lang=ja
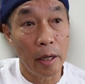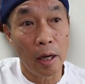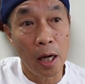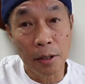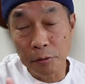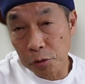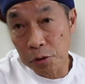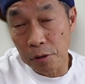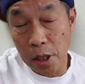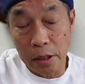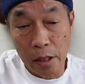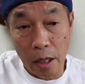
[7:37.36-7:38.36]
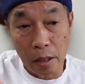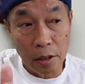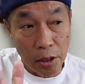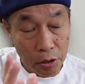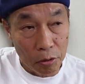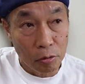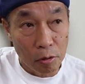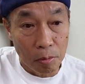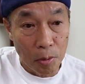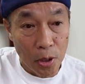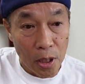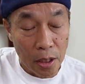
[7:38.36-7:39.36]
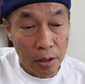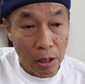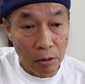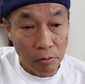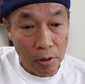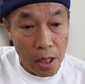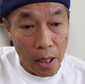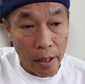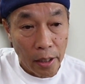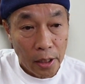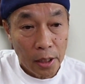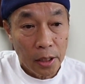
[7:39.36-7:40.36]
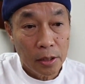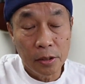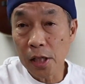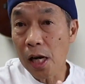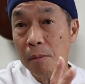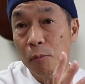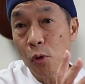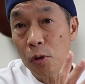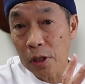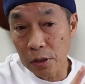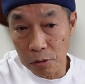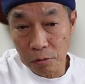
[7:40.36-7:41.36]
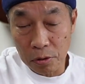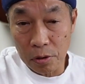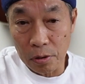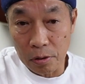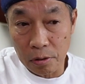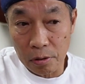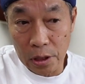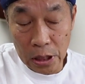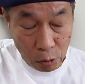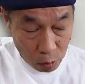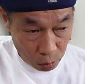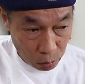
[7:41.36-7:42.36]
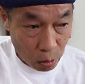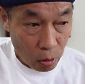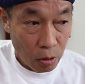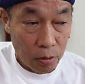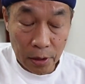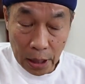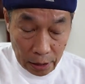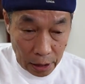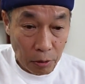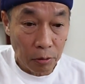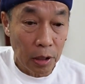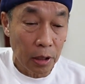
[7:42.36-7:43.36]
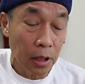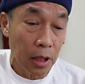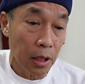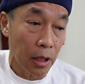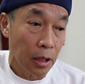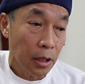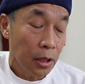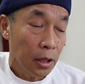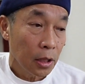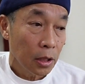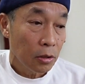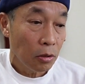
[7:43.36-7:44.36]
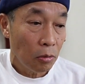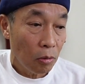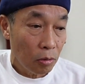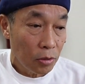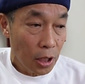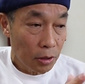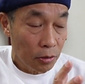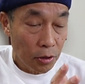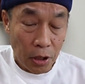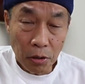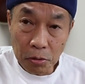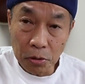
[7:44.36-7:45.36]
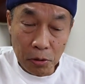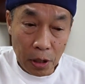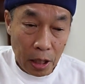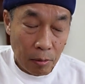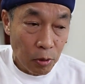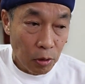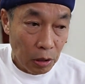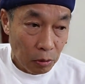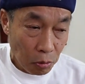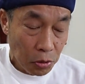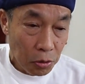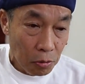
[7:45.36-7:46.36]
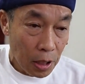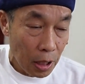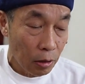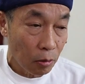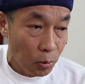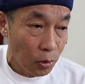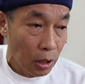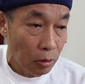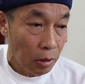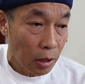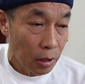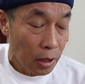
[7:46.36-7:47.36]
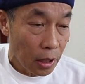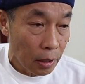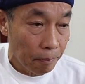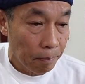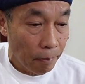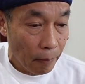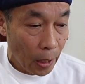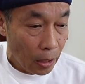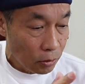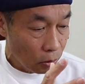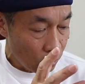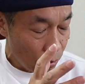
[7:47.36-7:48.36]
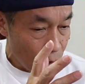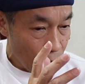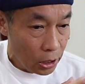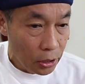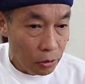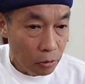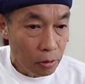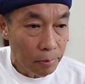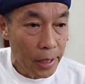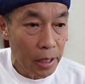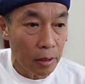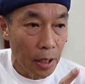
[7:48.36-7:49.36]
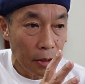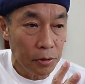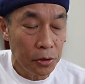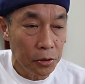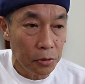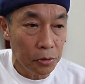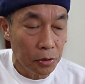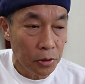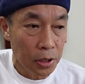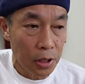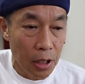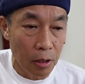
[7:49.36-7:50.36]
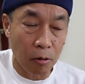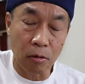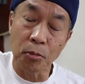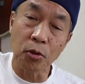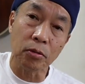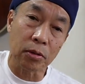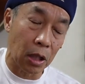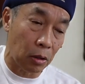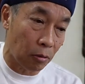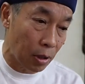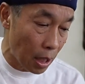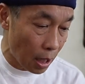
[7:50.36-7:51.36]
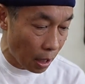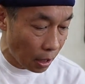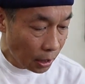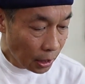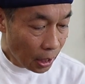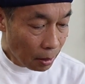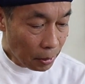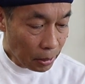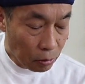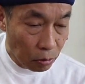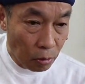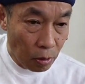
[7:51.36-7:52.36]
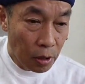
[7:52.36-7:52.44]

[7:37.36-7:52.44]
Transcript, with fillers: 半年ぐらいで1曲覚えられたので、じゃあもう1曲行こうとなった時に、じゃあ次の曲を選ぶ時にどうしようかなと思った時に、1曲目練習して思ったのが、やっぱりこ